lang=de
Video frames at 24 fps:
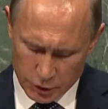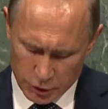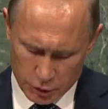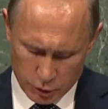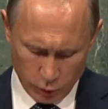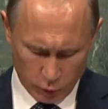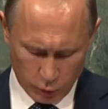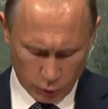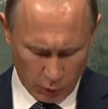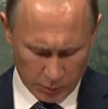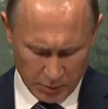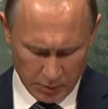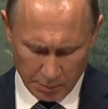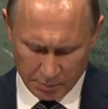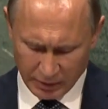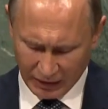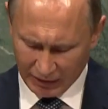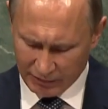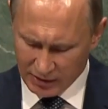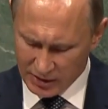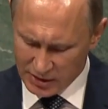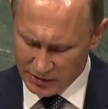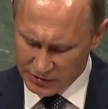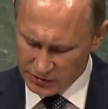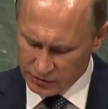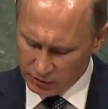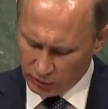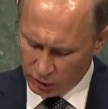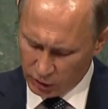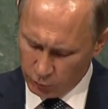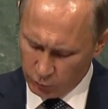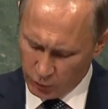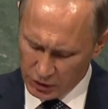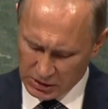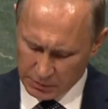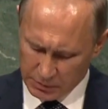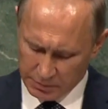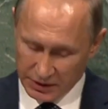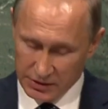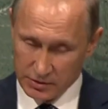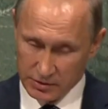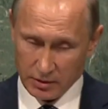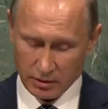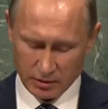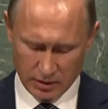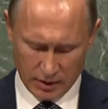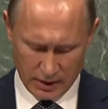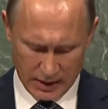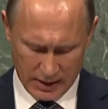sollten am Ende anerkennen,